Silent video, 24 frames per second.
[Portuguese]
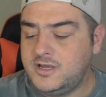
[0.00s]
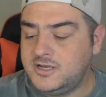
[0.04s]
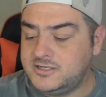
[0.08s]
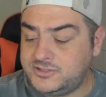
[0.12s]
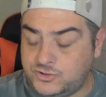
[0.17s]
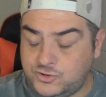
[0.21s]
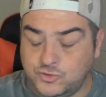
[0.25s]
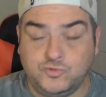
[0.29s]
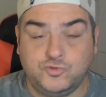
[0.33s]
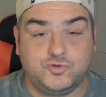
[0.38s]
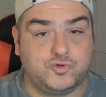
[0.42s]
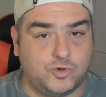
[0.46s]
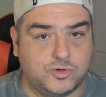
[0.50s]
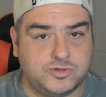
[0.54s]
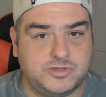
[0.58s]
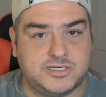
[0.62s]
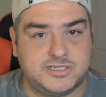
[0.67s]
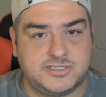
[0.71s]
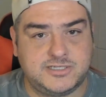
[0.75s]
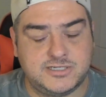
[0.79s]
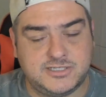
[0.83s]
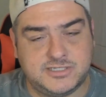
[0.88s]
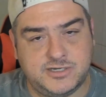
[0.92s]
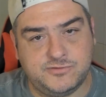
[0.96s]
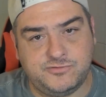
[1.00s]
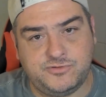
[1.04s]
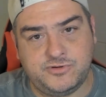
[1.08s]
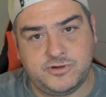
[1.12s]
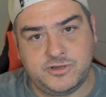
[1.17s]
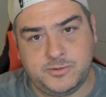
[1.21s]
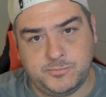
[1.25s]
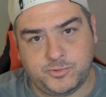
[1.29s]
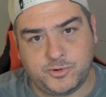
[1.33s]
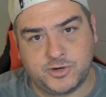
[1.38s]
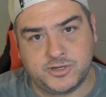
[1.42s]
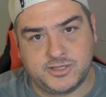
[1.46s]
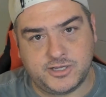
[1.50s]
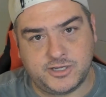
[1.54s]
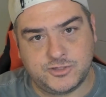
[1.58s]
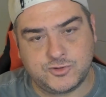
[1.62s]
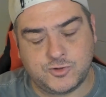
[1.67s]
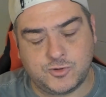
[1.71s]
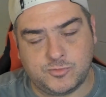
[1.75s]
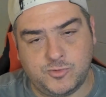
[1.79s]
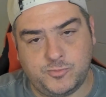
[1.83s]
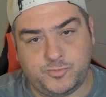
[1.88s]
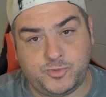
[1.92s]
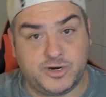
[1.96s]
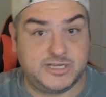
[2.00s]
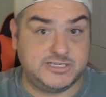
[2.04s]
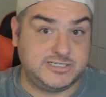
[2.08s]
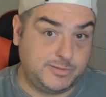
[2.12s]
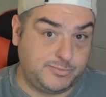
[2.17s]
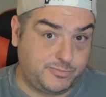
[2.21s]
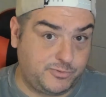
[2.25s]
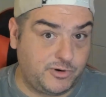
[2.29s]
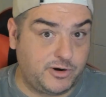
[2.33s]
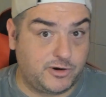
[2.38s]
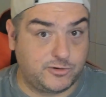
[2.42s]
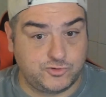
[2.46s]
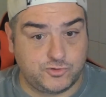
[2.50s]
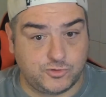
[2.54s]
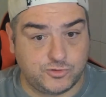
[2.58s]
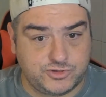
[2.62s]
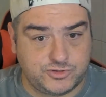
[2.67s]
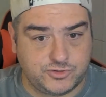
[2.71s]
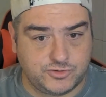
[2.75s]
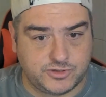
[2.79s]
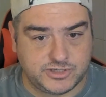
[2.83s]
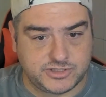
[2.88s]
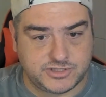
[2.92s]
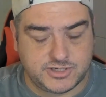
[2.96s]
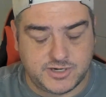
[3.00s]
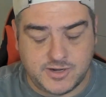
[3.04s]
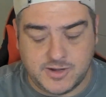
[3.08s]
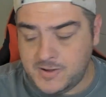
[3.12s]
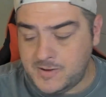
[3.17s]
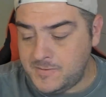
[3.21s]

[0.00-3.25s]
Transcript: se um jogo decisivo importante, como por exemplo era o jogo de hoje.